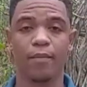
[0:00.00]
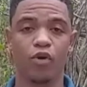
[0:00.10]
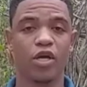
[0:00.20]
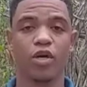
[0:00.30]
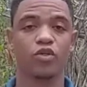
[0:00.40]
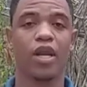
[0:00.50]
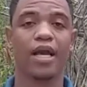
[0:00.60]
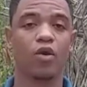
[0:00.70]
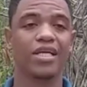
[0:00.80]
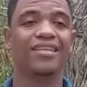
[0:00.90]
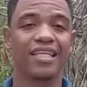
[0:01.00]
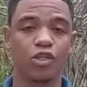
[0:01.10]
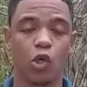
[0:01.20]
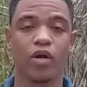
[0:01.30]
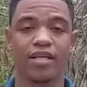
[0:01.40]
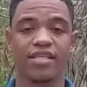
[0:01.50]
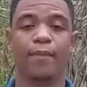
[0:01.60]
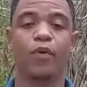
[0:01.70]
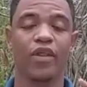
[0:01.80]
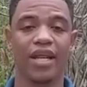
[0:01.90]
Porque cuando la gloria te toca y se
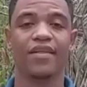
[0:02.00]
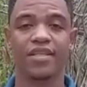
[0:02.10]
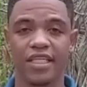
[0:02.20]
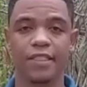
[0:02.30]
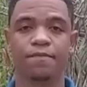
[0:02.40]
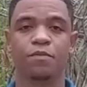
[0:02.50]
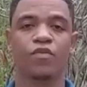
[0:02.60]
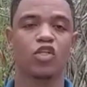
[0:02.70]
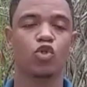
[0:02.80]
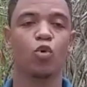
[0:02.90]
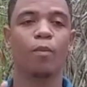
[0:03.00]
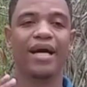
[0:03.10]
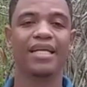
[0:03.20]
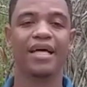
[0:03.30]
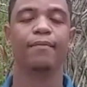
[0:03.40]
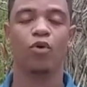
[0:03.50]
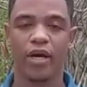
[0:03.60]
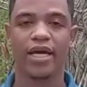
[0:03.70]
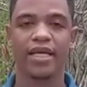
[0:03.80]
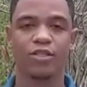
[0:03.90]
apodera de ti, tu humanidad
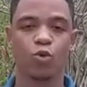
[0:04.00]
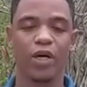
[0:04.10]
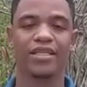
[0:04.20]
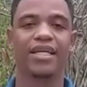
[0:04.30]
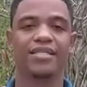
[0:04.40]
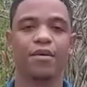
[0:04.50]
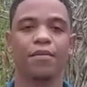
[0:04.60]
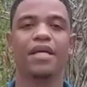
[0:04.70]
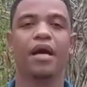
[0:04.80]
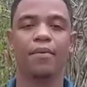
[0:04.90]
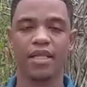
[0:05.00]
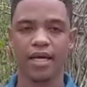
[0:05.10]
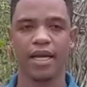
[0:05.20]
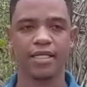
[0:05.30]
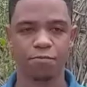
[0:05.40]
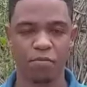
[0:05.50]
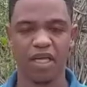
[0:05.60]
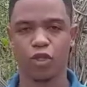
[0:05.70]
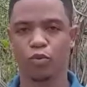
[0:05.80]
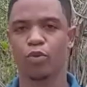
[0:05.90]
muere y tú entras a vivir la vida en el Espíritu.